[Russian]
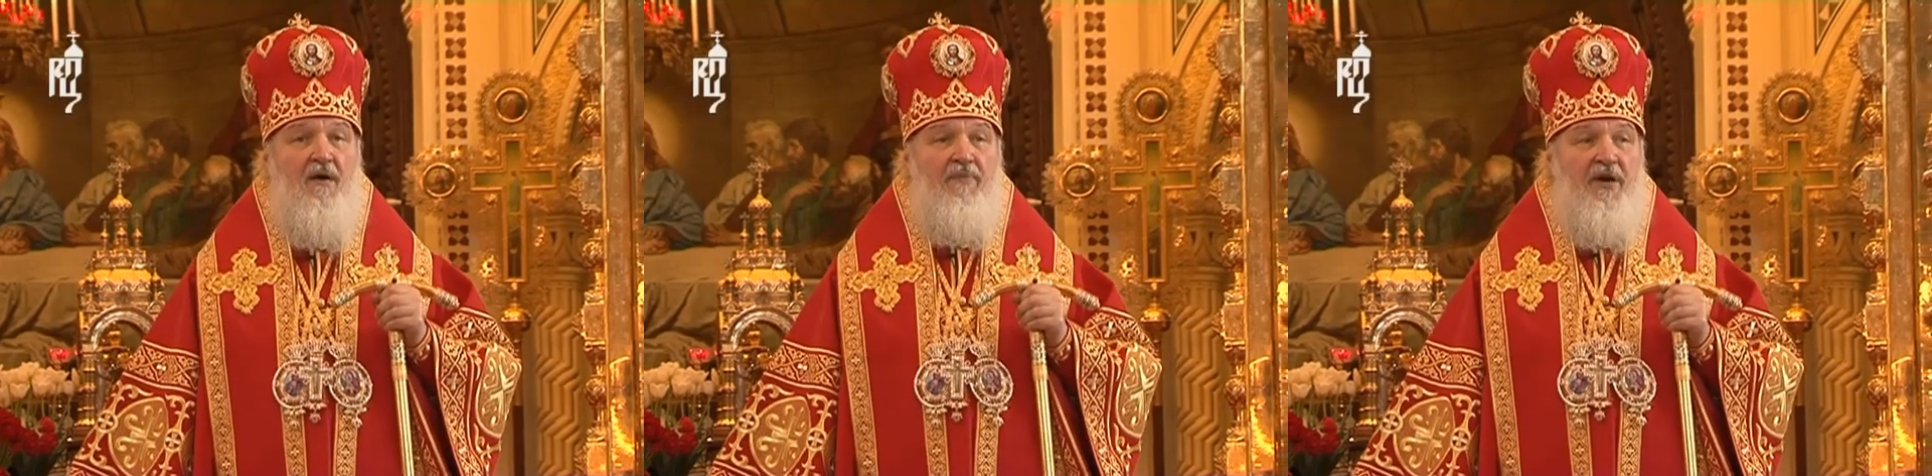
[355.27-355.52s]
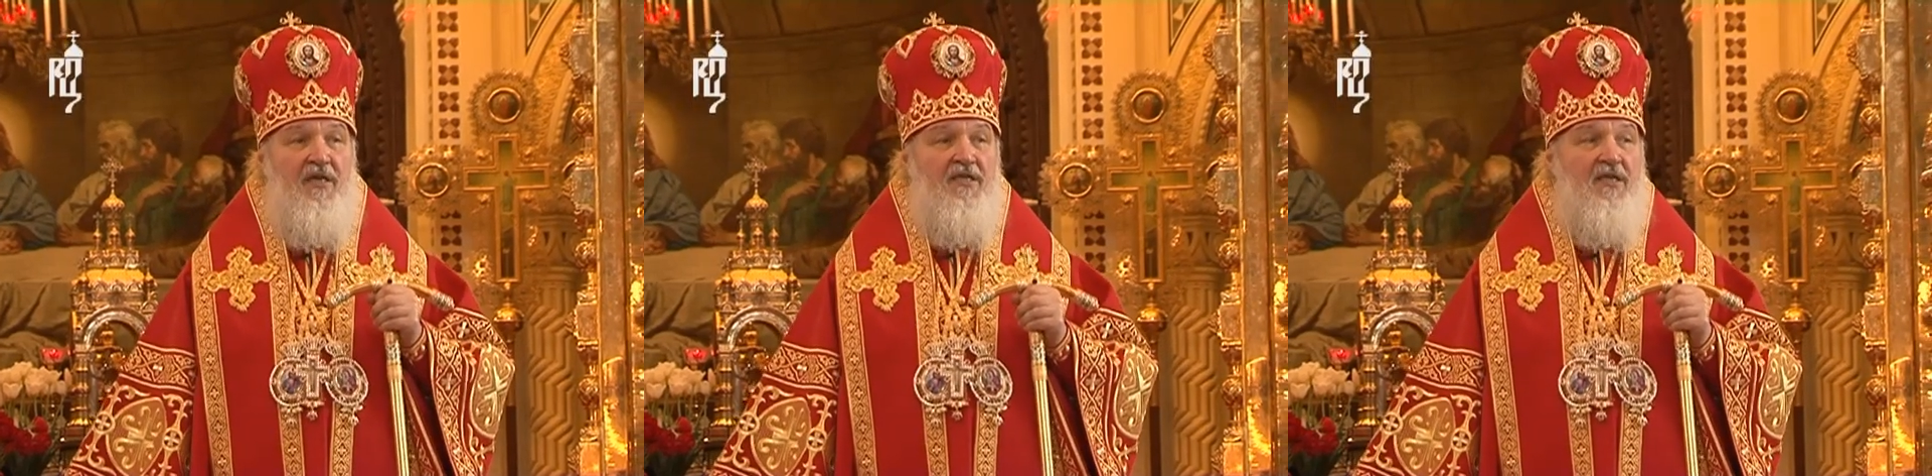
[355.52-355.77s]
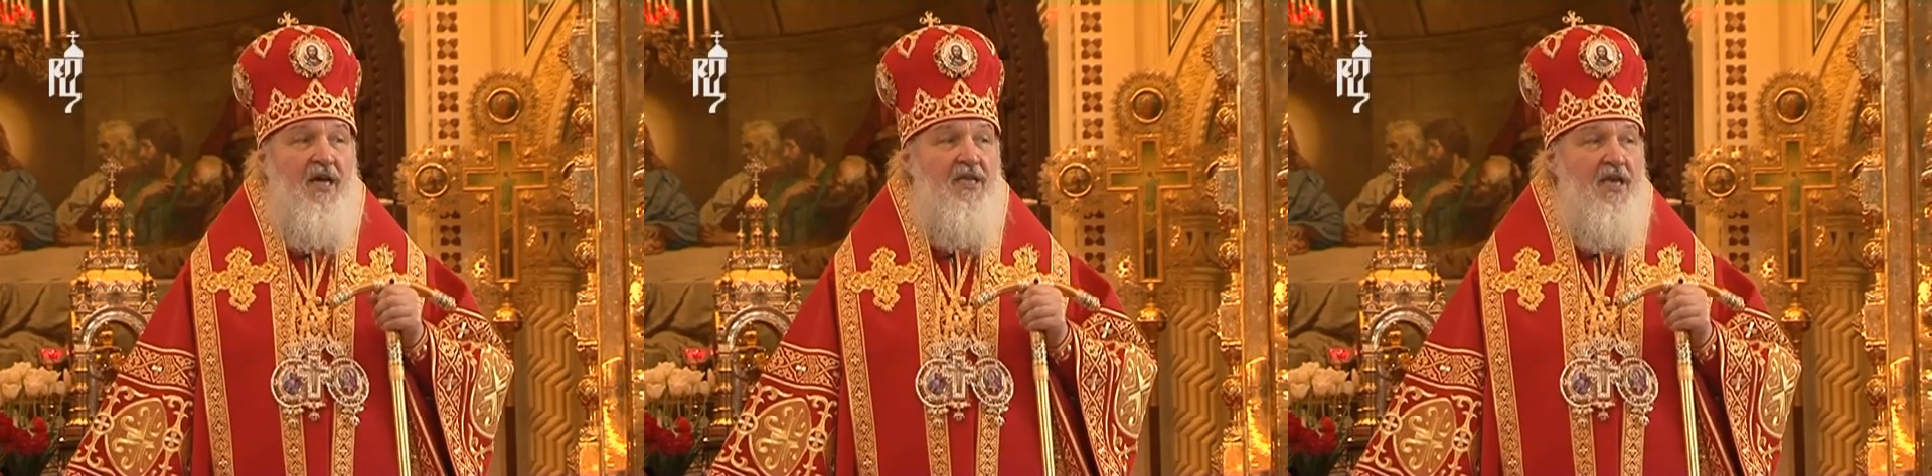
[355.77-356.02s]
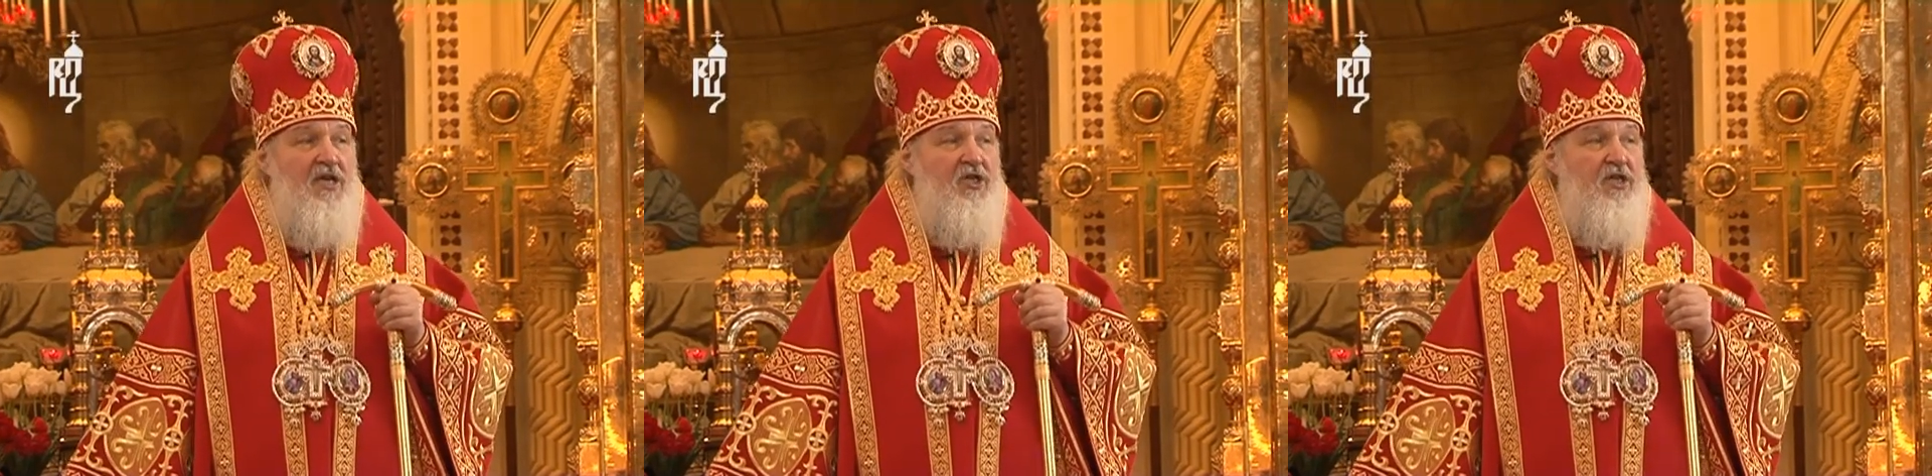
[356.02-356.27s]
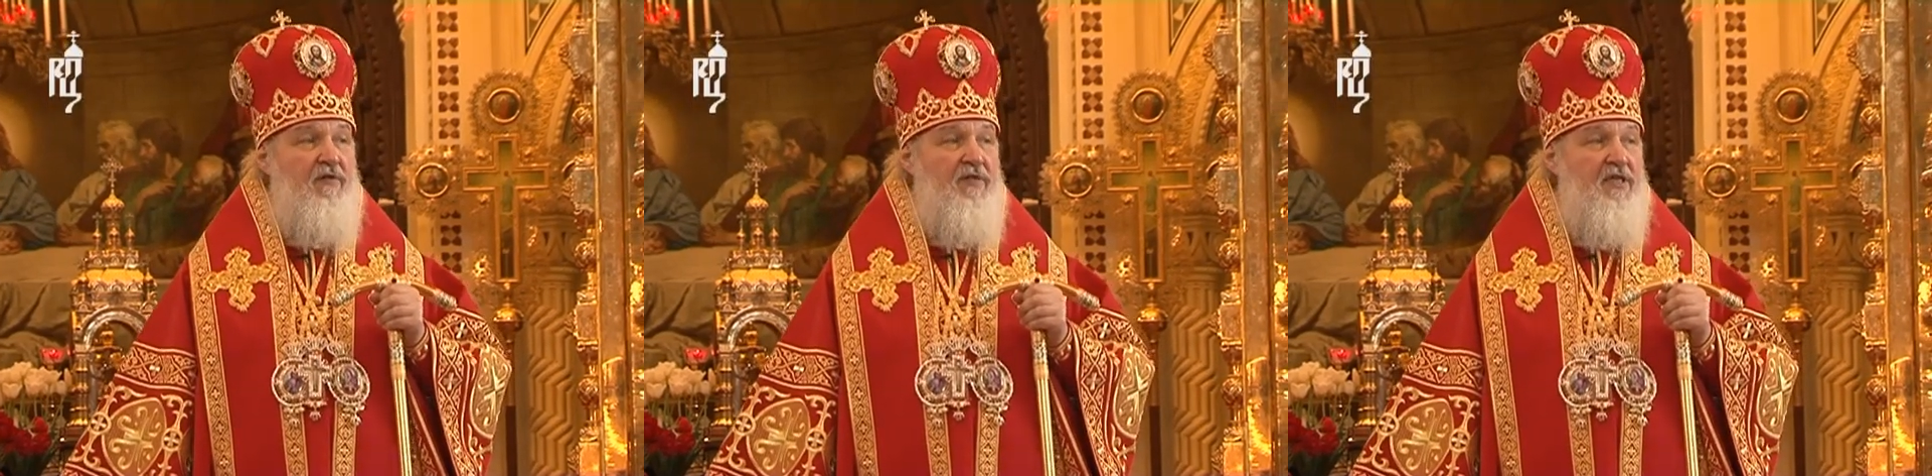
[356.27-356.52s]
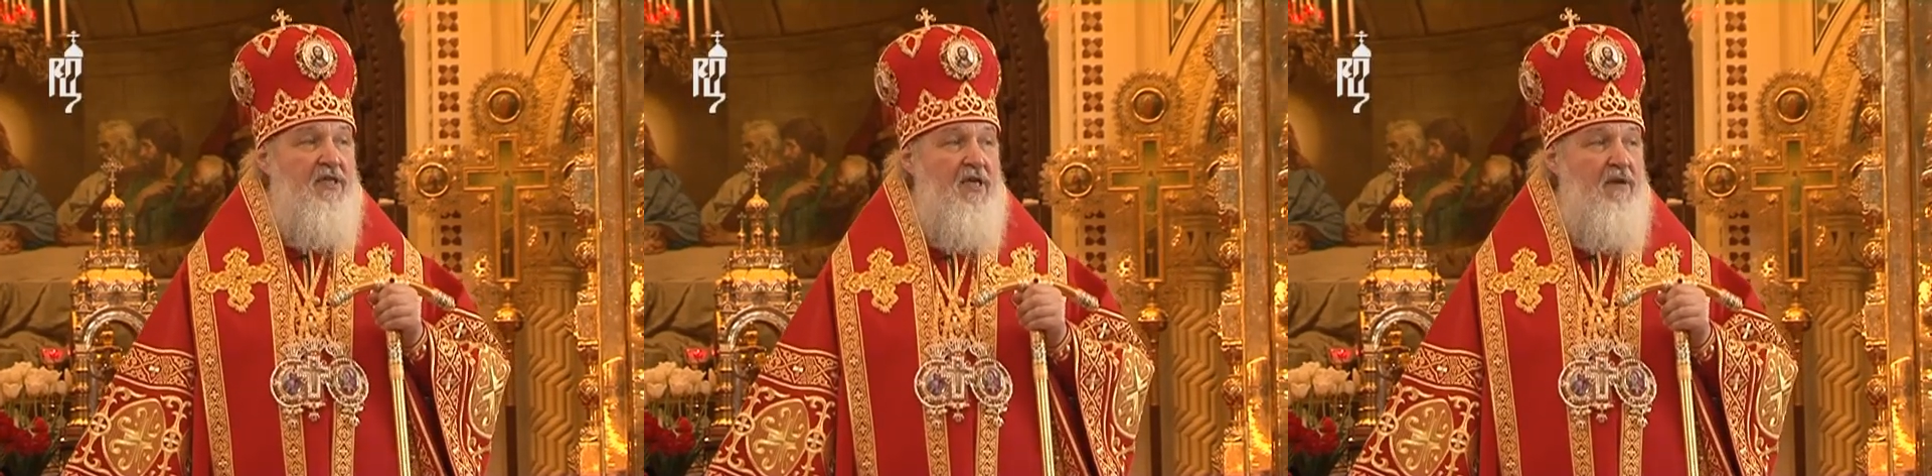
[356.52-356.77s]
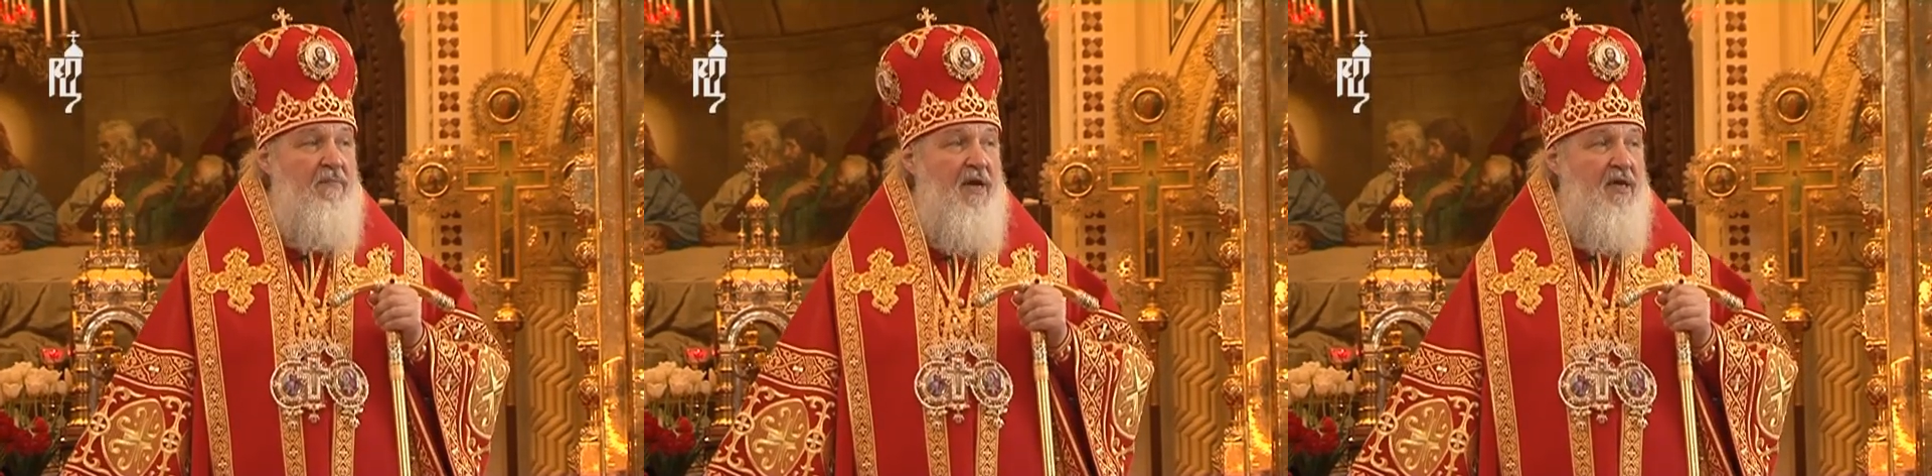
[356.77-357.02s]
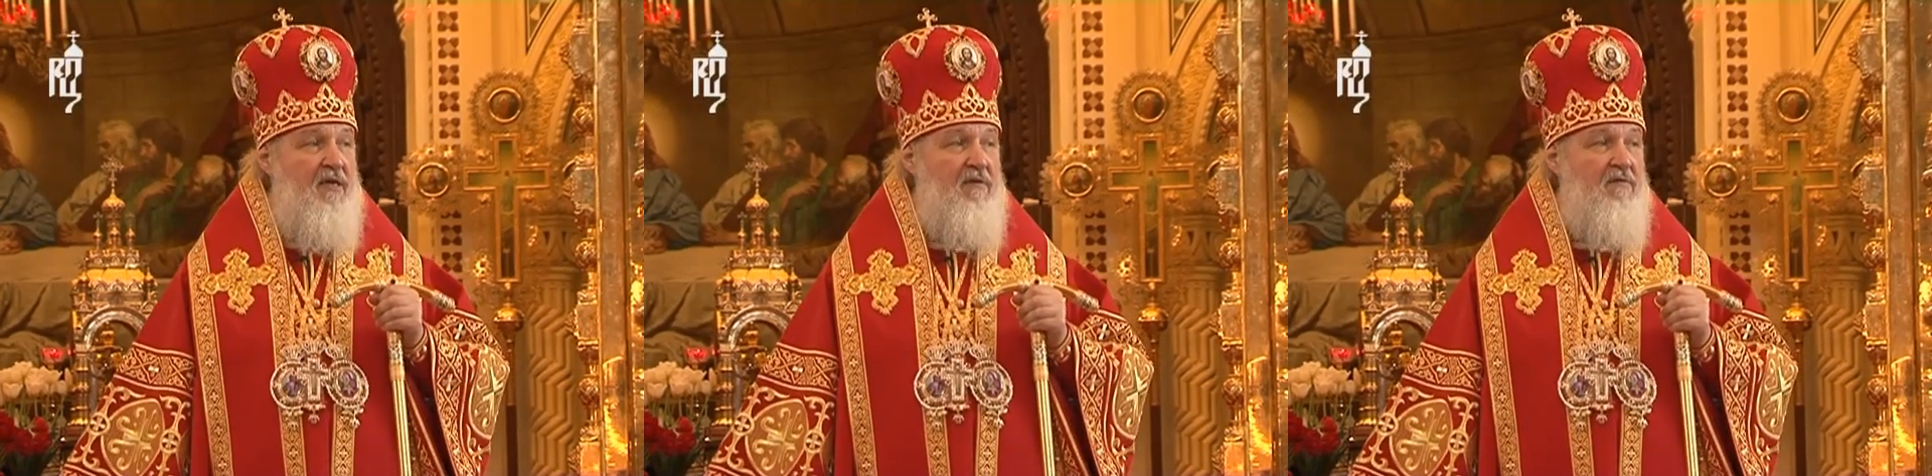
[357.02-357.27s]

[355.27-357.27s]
происходящего с ними –